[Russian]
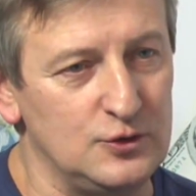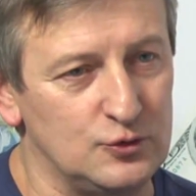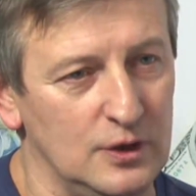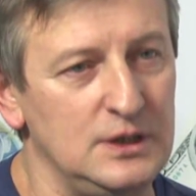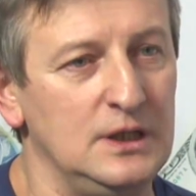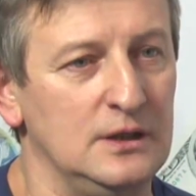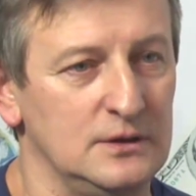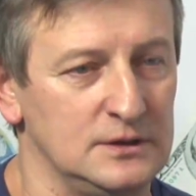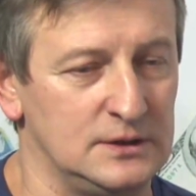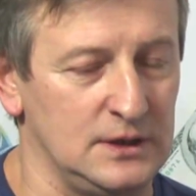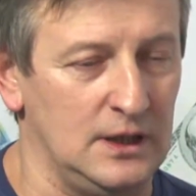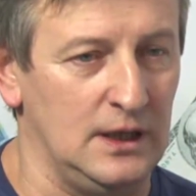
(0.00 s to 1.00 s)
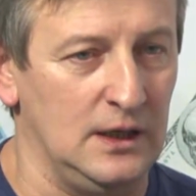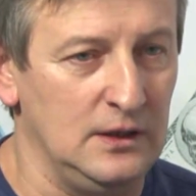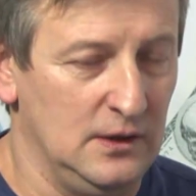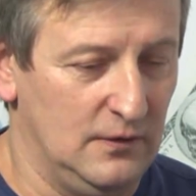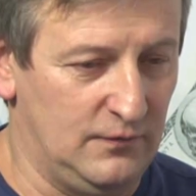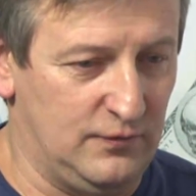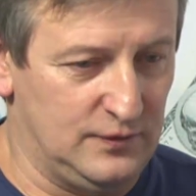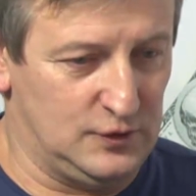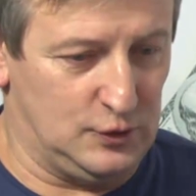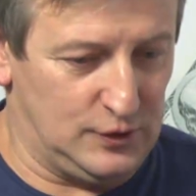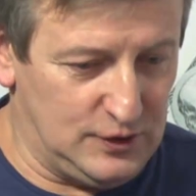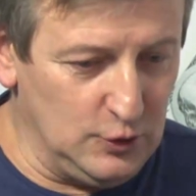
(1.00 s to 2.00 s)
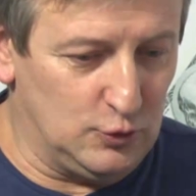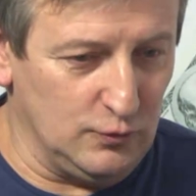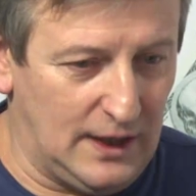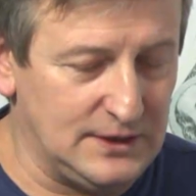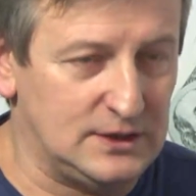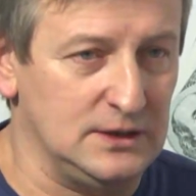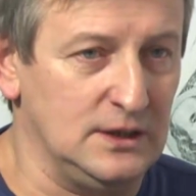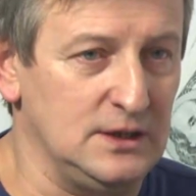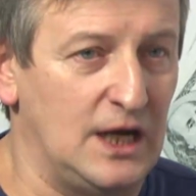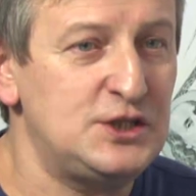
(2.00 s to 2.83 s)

что они за в ситуации